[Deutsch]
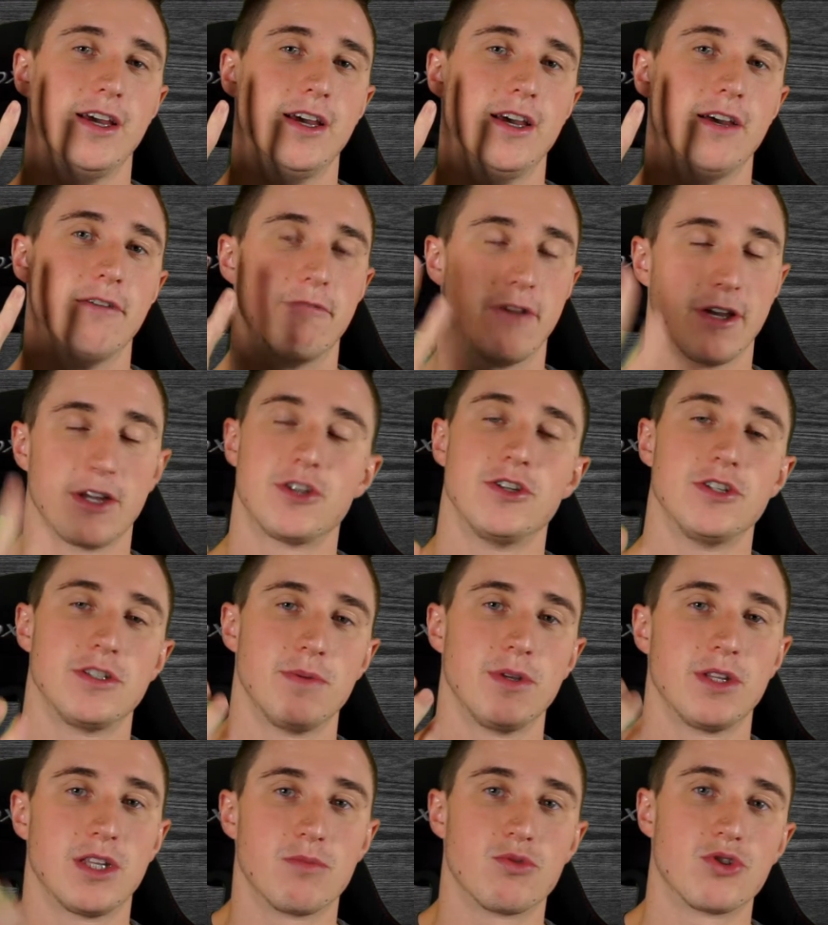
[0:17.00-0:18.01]
Factories
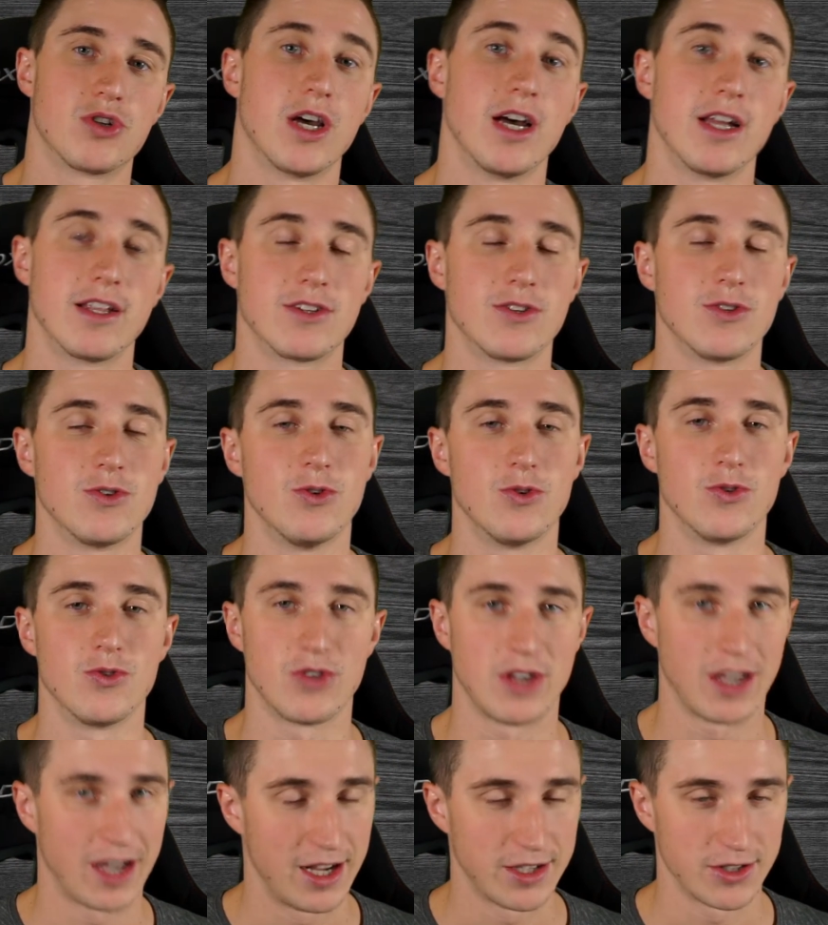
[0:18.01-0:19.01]
mit am Start und
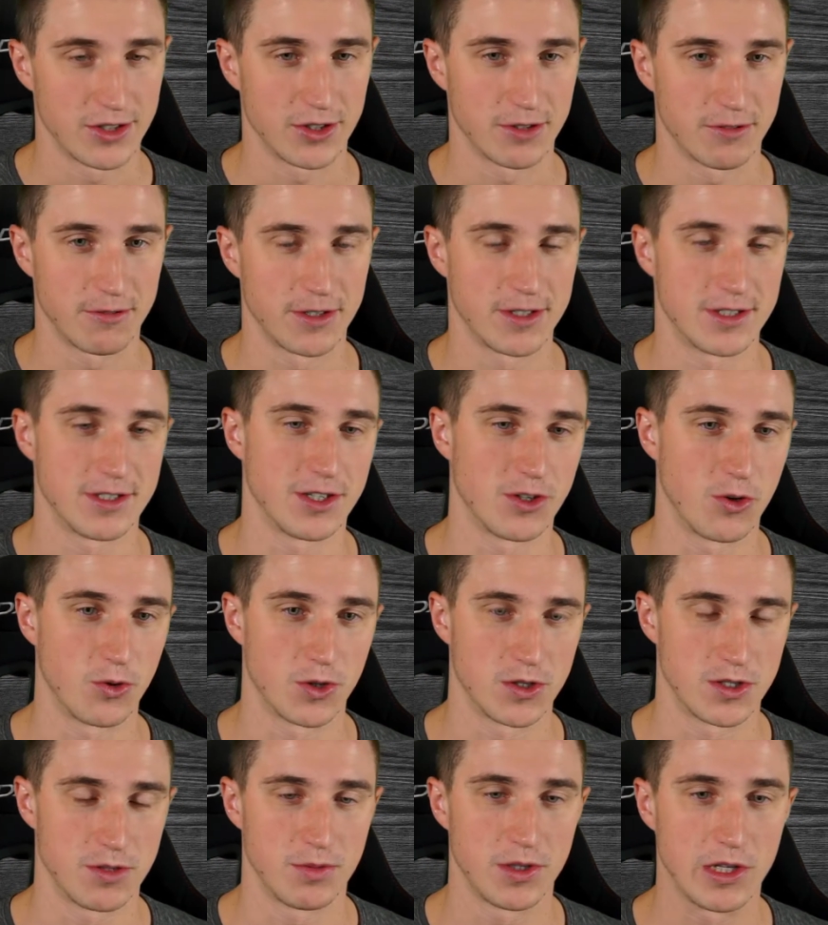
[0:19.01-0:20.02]
ja, haltet euch fest, ihr
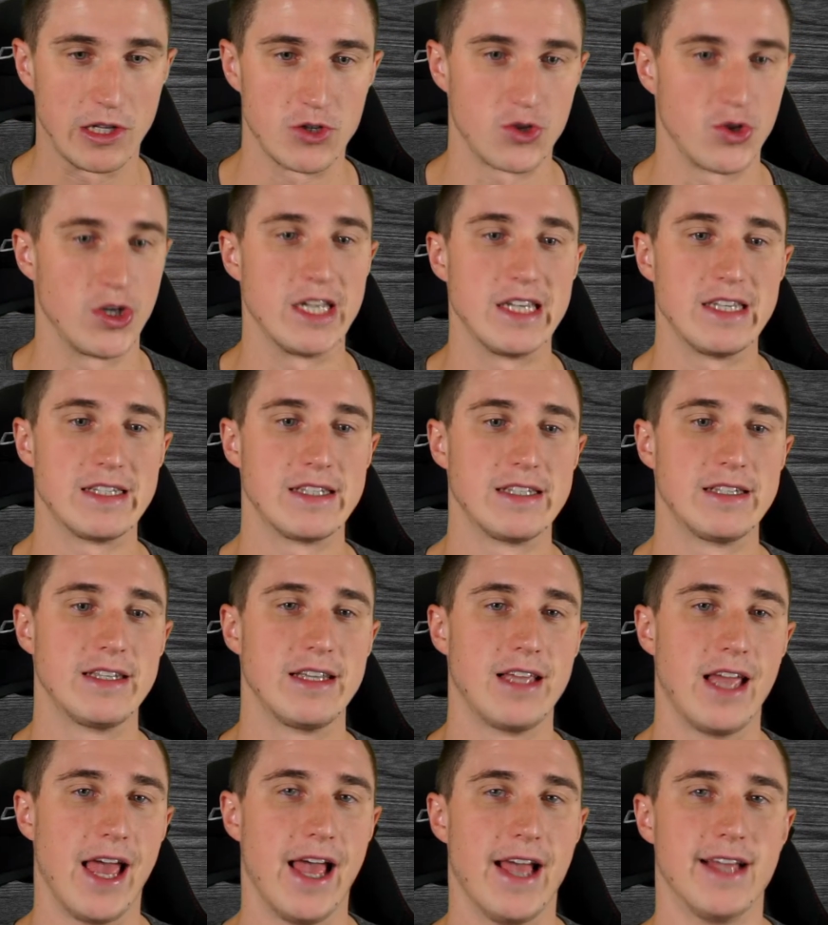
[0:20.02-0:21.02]
konntet es am Titel schon lesen,
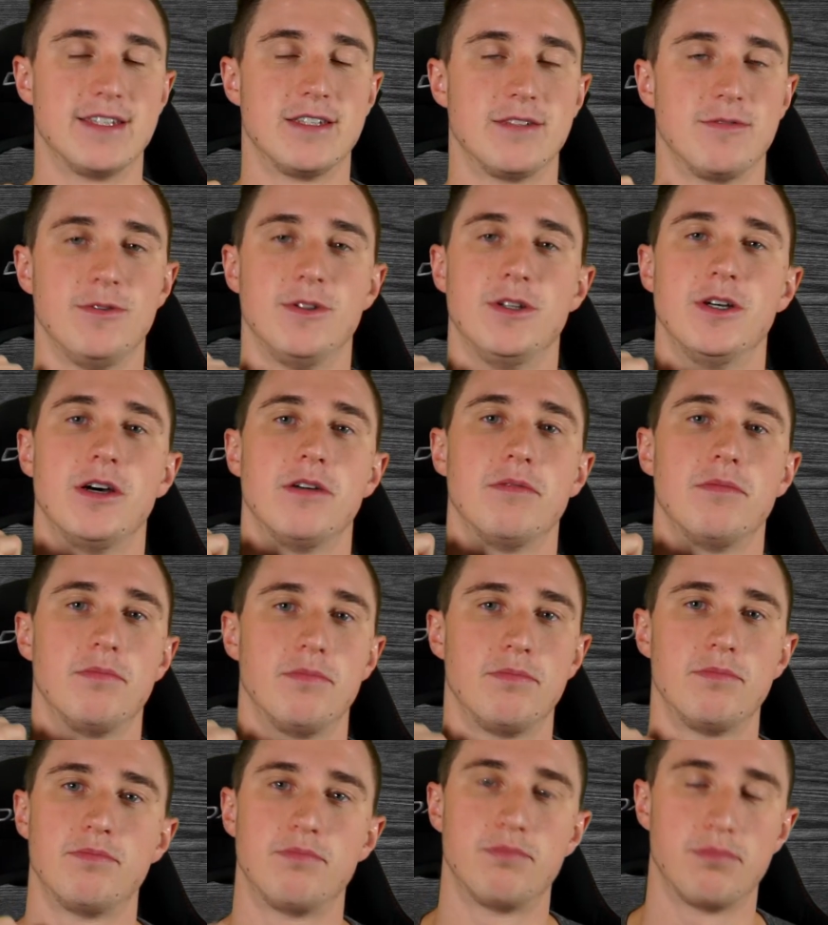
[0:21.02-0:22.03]
es ist wieder
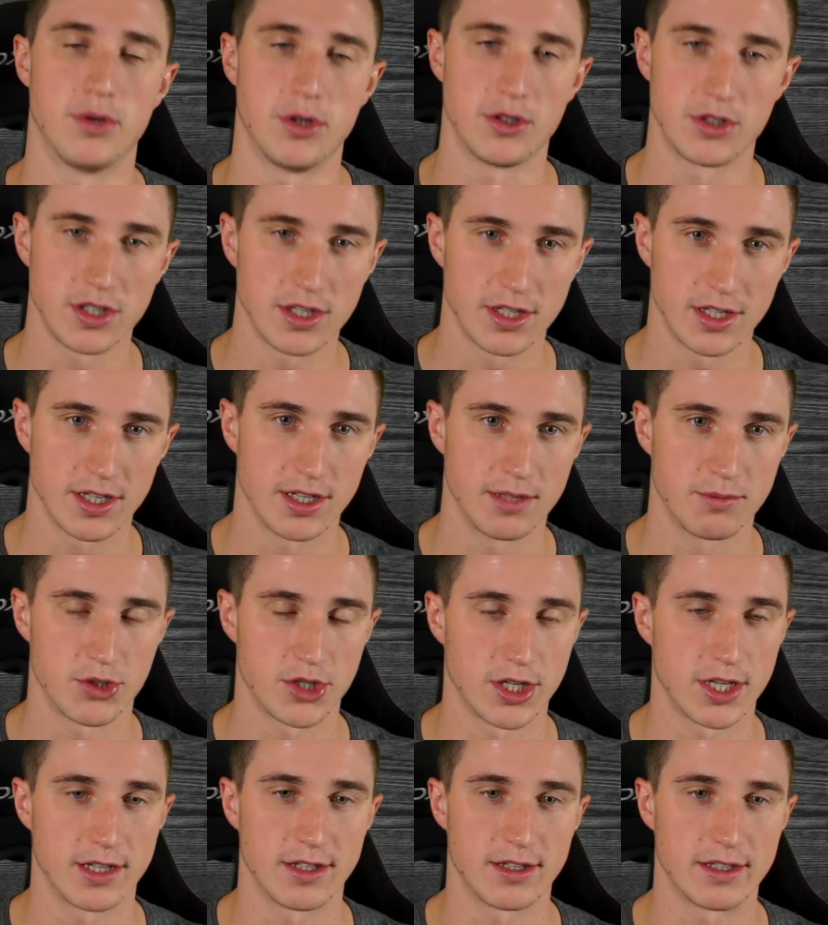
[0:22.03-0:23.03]
Höttinger am
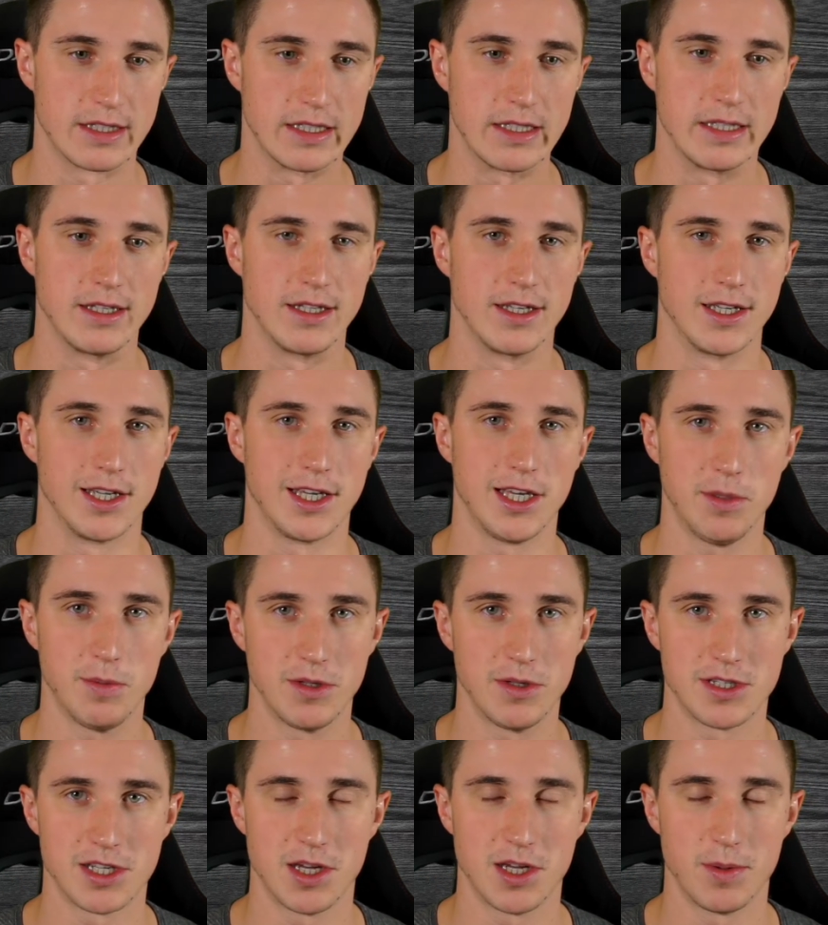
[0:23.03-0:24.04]
Start. Ich
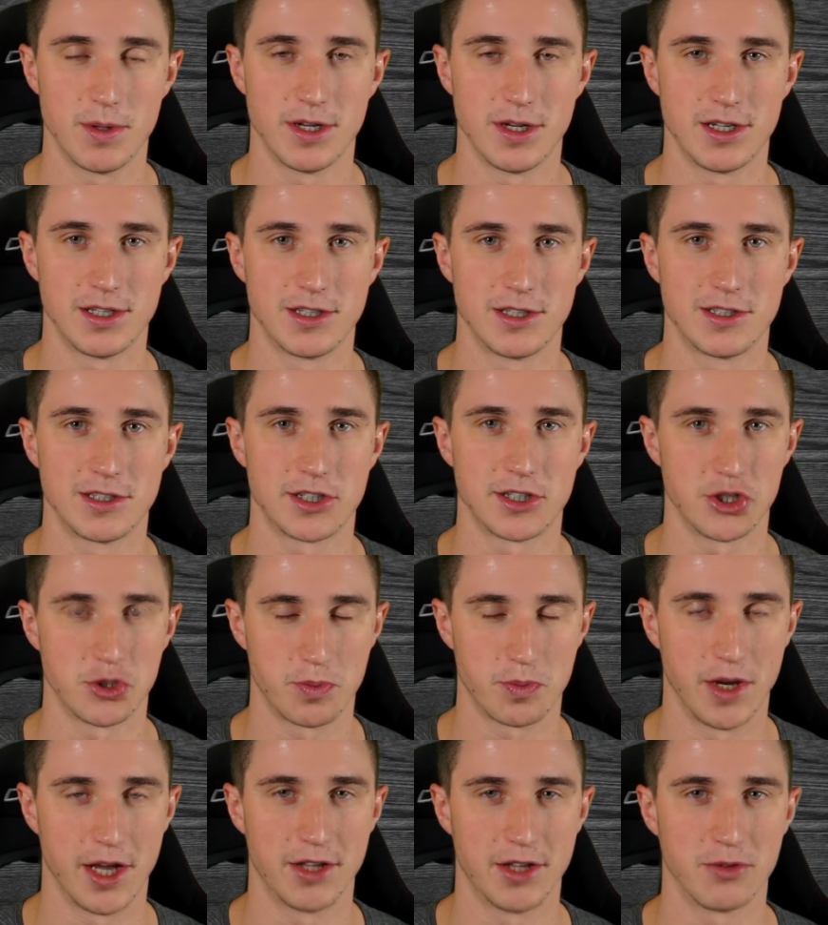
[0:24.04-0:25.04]
bin selber
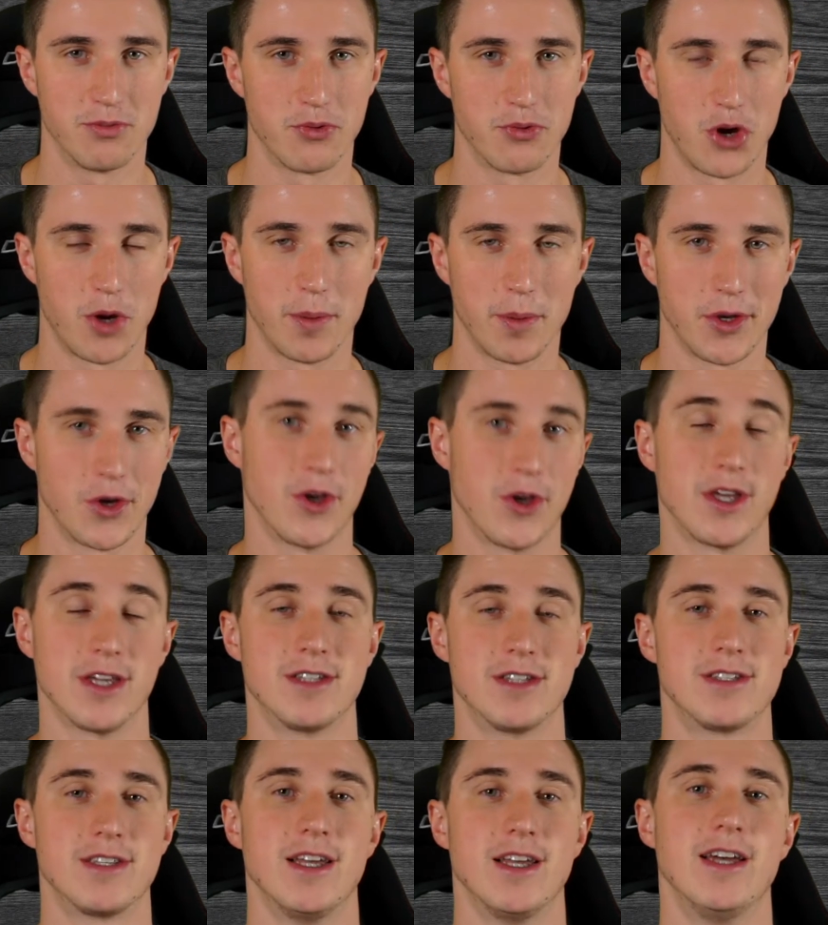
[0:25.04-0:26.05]
gespannt und freue mich euch jetzt